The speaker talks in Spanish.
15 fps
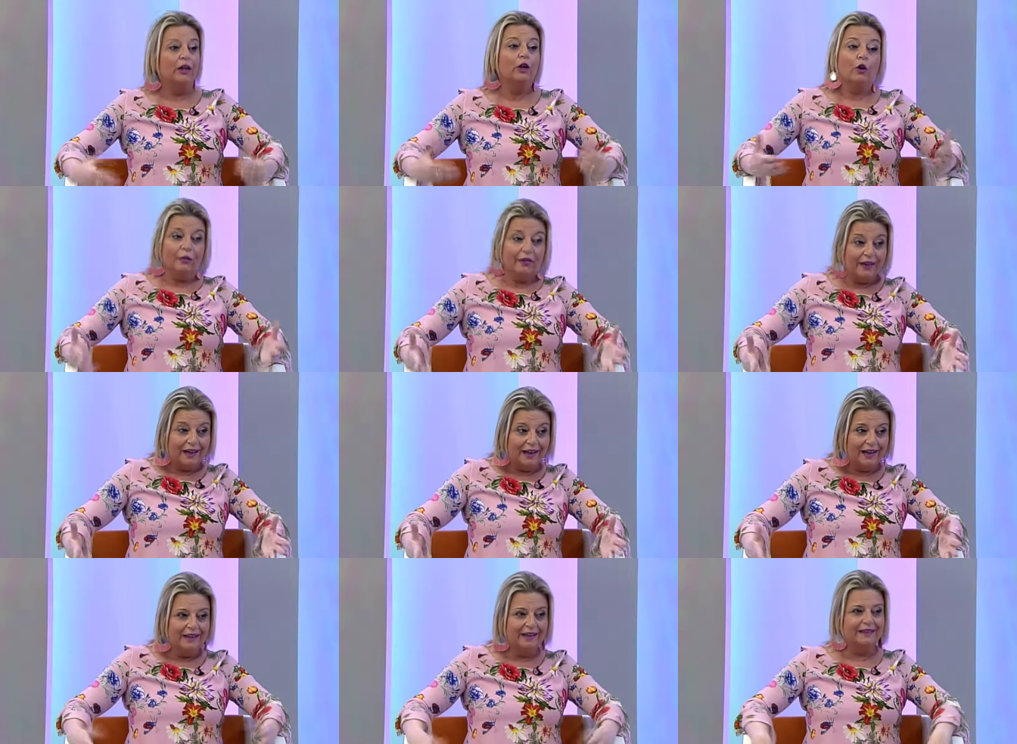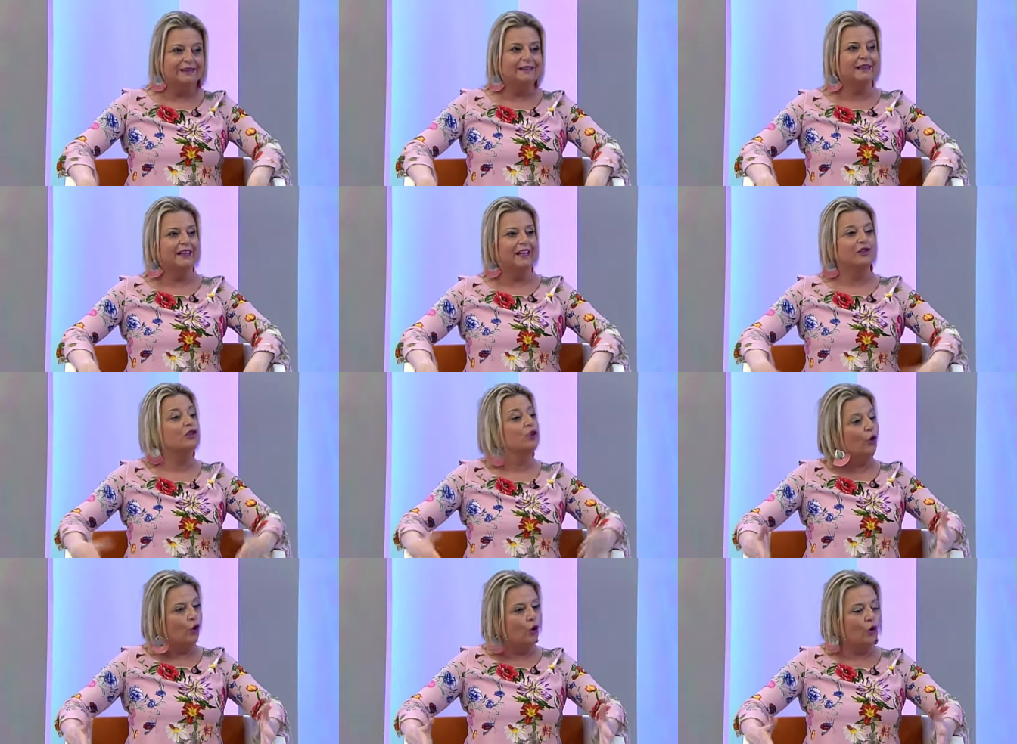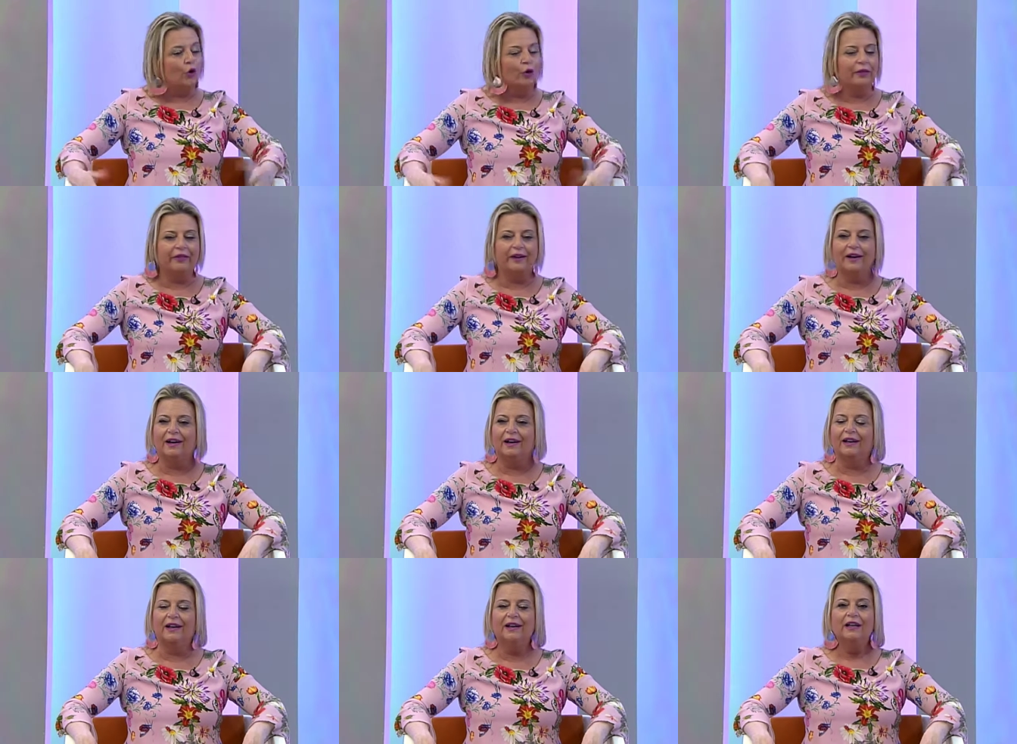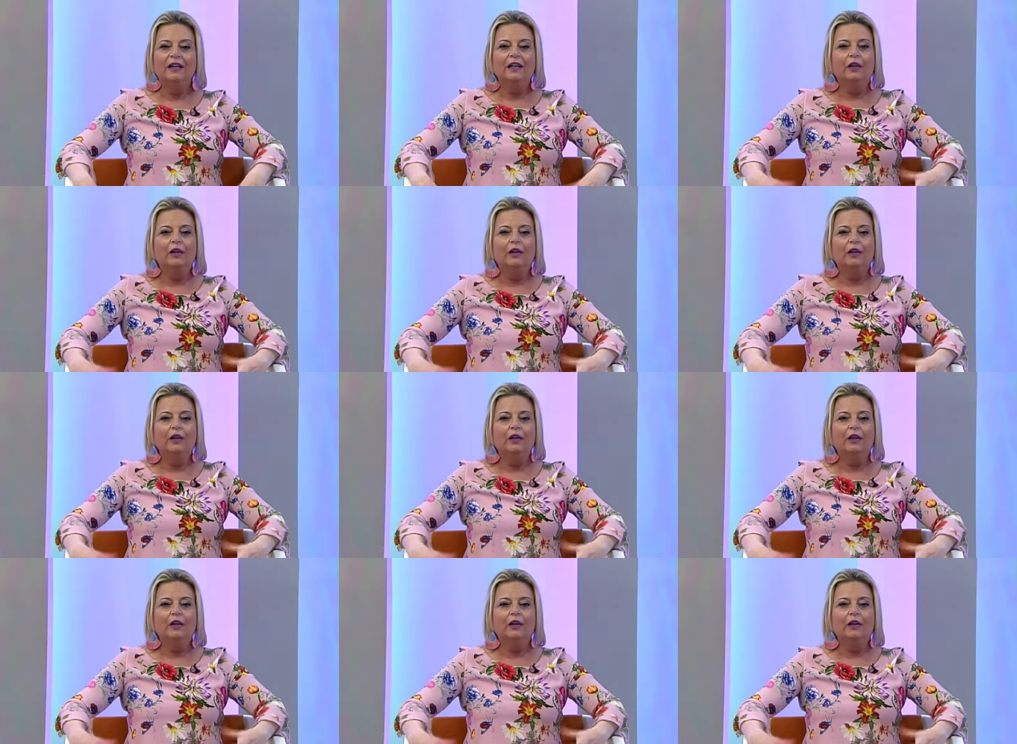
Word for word: el concejal en este caso, o concejala,